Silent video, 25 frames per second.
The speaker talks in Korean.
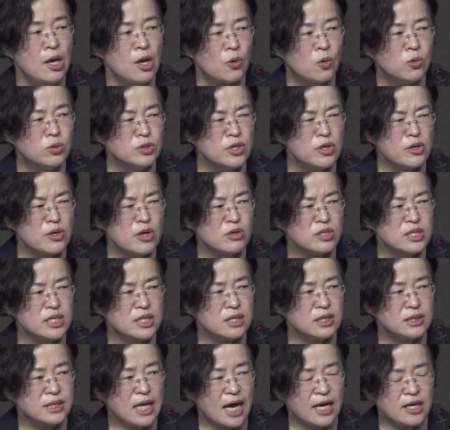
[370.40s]
공정
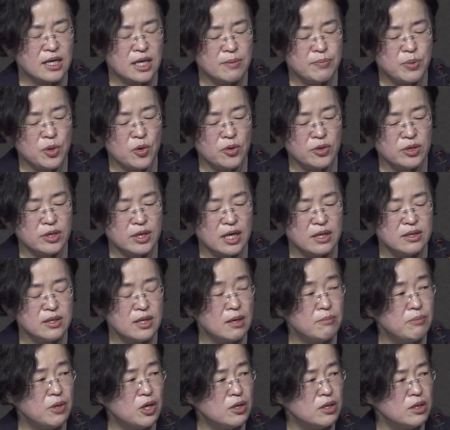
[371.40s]
경제를 다르게 표현을
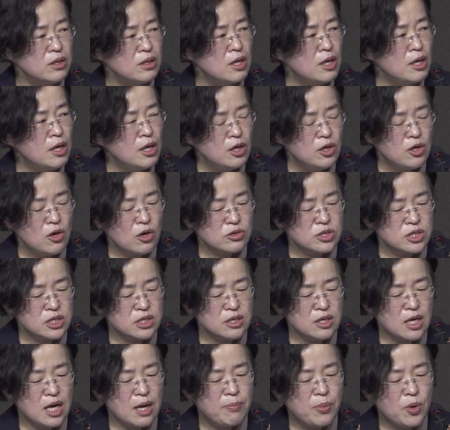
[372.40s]
한다면은
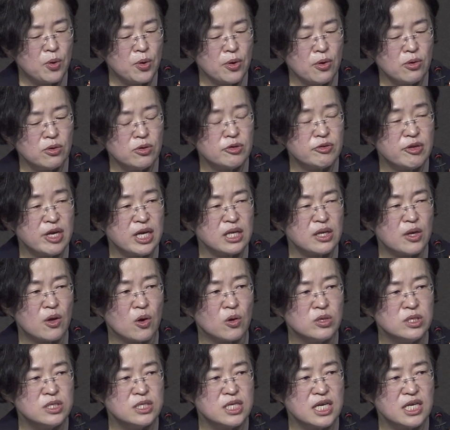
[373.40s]
혁신과 포용을 위한
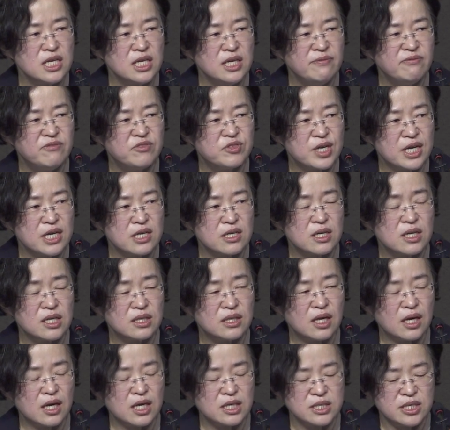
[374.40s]
경제 인프라를
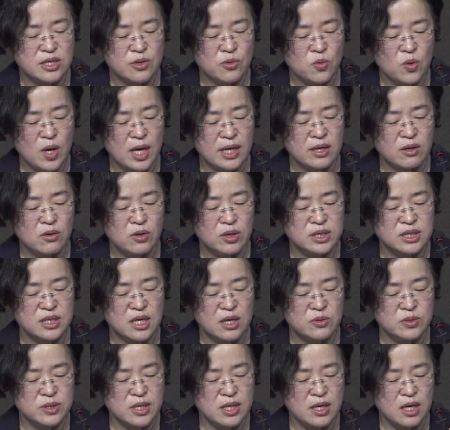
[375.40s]
갖다가 제공하는
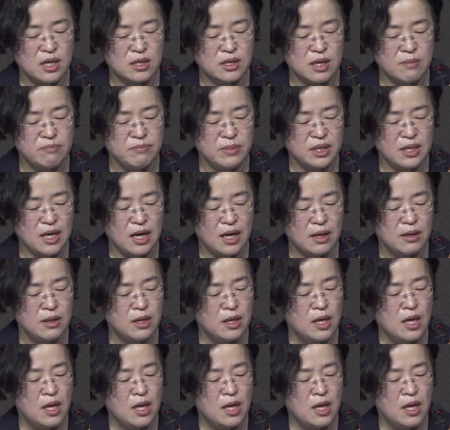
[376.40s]
것이라고 생각을 합니다.